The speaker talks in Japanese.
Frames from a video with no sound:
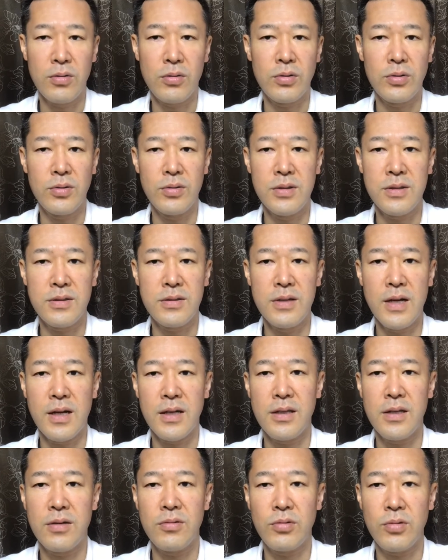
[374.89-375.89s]
のことにつな
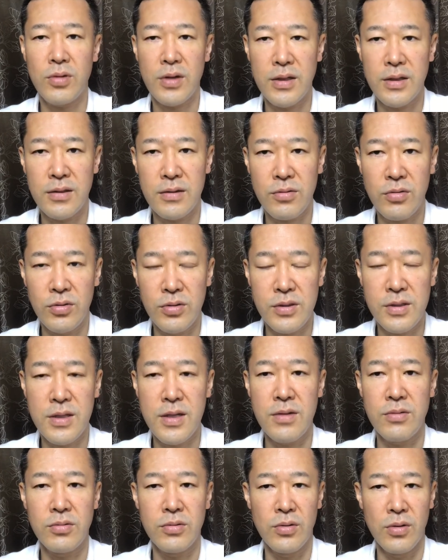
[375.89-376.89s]
げていくとかこうし
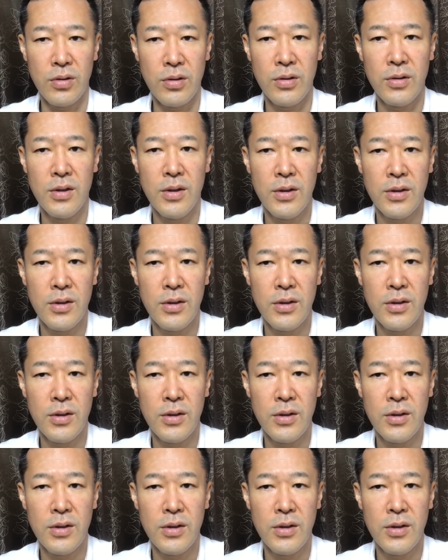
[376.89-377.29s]
ていくと